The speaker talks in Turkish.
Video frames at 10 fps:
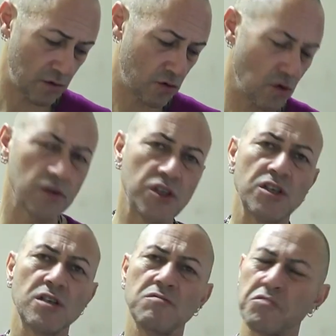çok
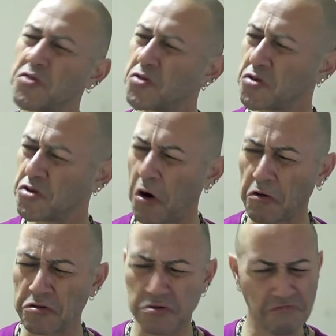şirin, çok
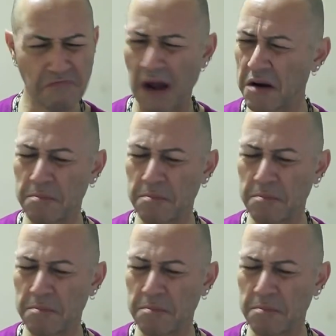yani